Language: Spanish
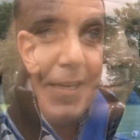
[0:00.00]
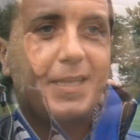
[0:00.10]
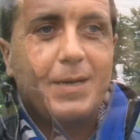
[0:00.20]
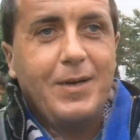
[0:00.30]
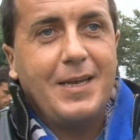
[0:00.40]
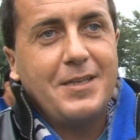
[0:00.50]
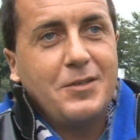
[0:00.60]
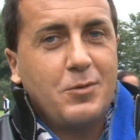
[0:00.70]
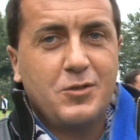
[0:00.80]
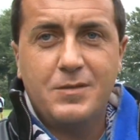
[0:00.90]
Y ya para el
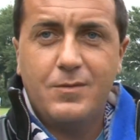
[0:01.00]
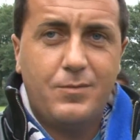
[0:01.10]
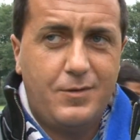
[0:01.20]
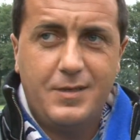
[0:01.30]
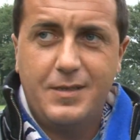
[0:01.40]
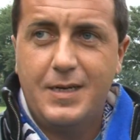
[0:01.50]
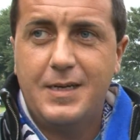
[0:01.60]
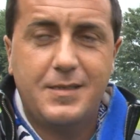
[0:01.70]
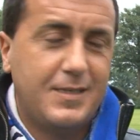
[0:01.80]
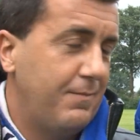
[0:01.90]
año próximo, pues
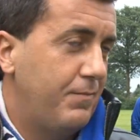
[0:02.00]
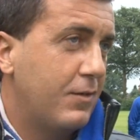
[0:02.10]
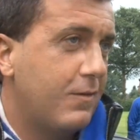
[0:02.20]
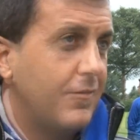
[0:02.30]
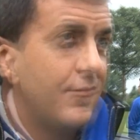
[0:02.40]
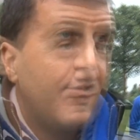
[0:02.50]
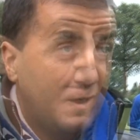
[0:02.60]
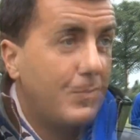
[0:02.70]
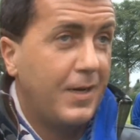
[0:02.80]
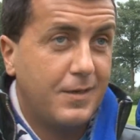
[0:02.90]
ya Champions.
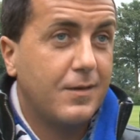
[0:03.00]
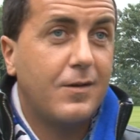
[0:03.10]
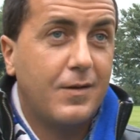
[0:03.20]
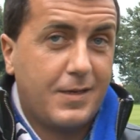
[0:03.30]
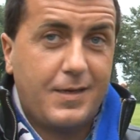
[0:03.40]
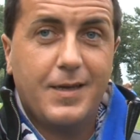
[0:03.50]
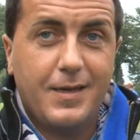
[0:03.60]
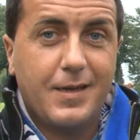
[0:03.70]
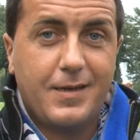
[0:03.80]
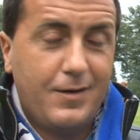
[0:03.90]
Me lo imagino, es
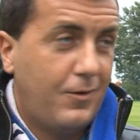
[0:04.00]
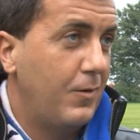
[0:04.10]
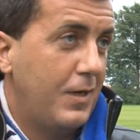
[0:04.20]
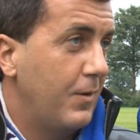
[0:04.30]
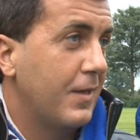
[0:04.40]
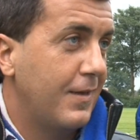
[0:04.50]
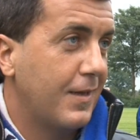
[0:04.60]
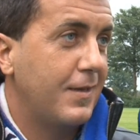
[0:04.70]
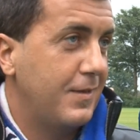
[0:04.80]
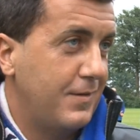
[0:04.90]
que, es que lo voy a ver,
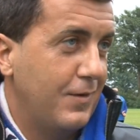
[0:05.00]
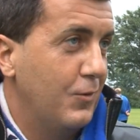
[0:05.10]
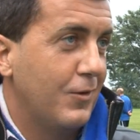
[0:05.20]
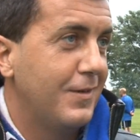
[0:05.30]
es que seguro.